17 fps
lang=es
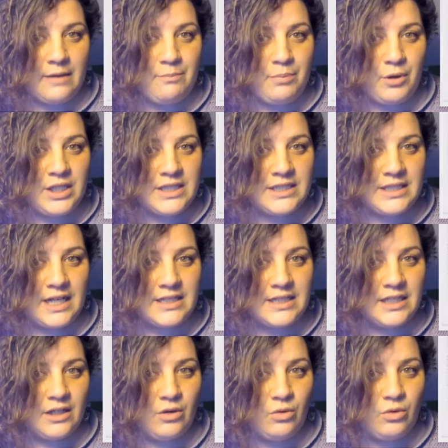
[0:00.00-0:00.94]
que puede
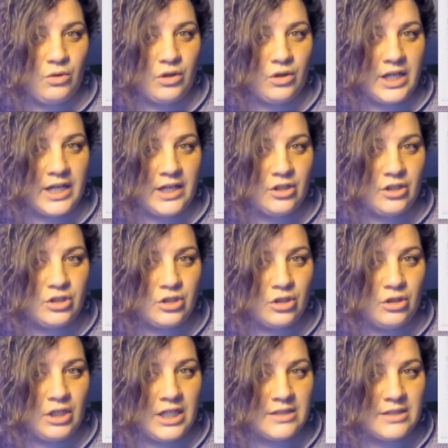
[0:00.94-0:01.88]
estar seguro de que no
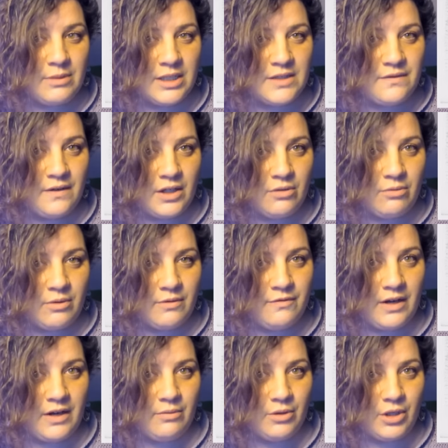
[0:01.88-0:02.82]
son las más
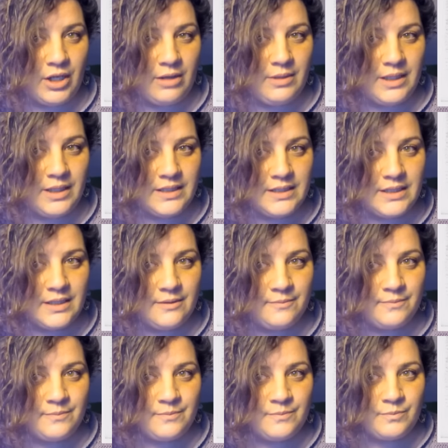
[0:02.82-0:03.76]
favorables.
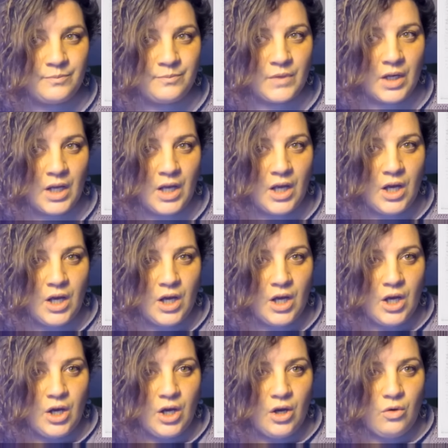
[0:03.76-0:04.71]

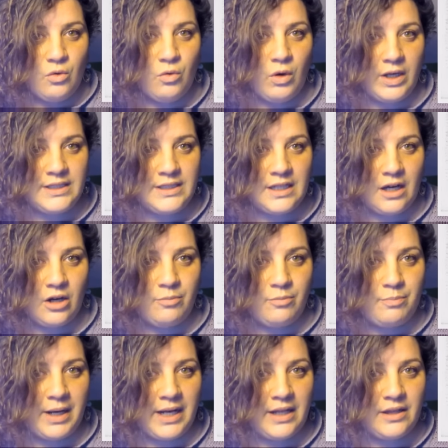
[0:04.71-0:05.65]

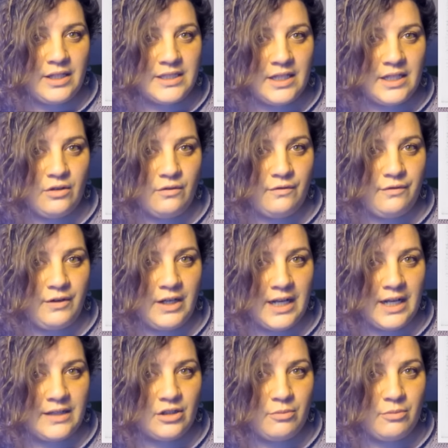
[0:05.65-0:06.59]
Weisau parece ser un
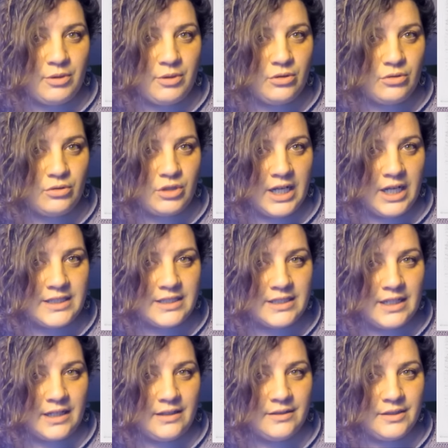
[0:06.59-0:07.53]
filántropo
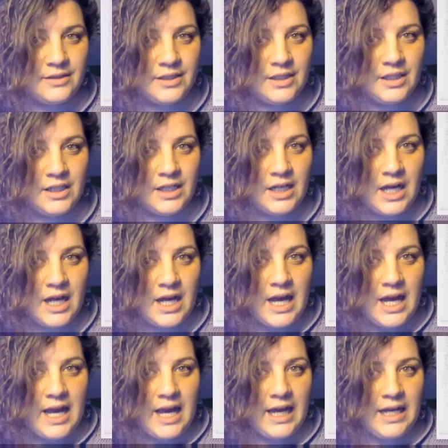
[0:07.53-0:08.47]
entusiasta.
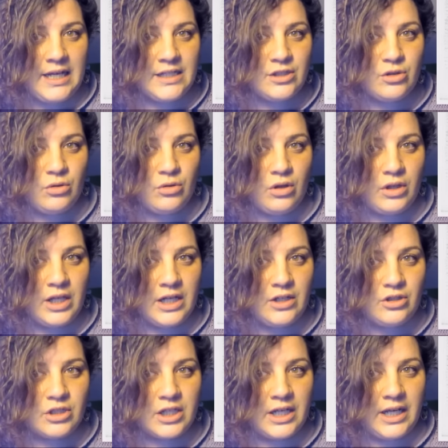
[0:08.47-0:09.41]
Él es uno de
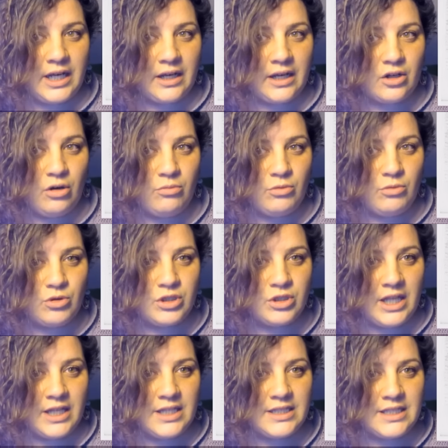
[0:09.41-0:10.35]
los que, como
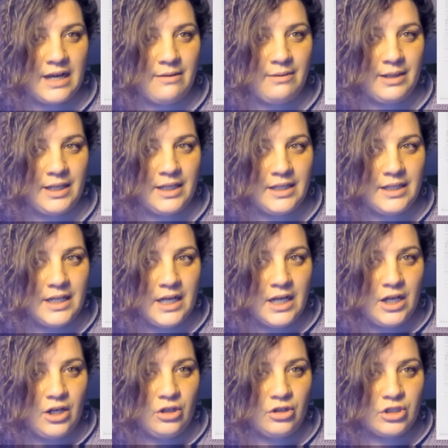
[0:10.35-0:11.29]
usted sabe,
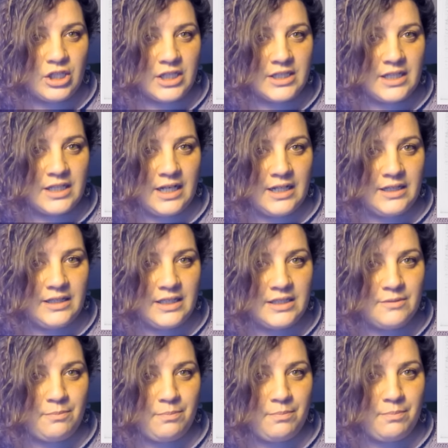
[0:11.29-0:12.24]
los
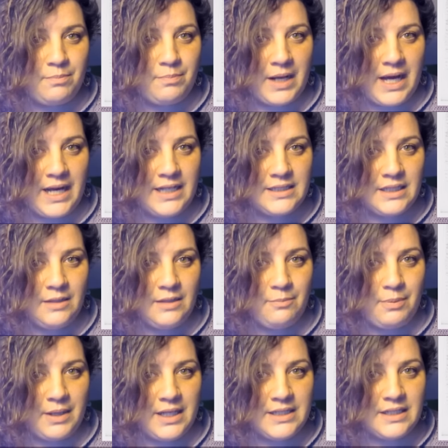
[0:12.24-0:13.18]
excelentes Price
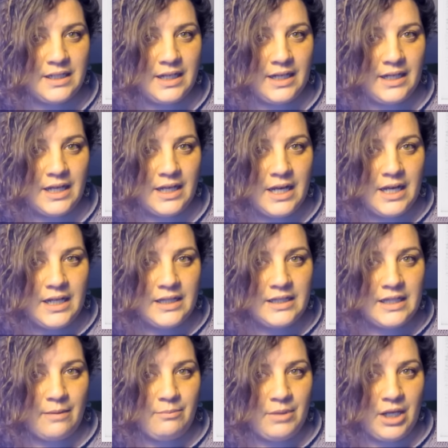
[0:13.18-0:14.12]
y Presley
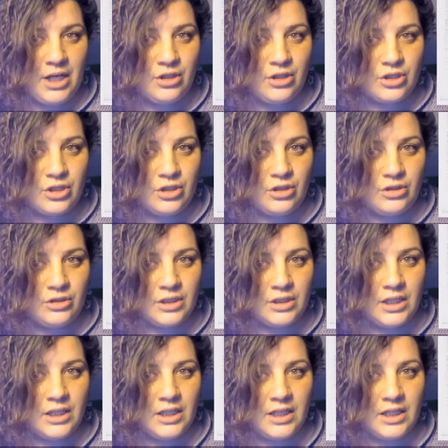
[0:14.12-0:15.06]
también lo
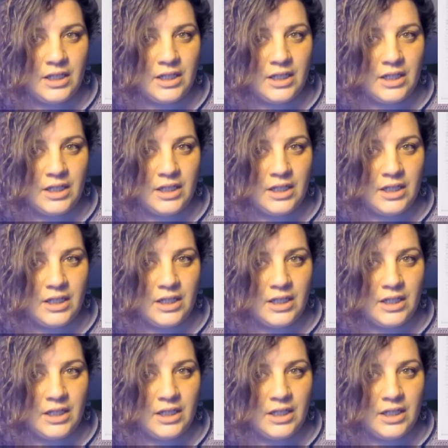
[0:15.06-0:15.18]
son.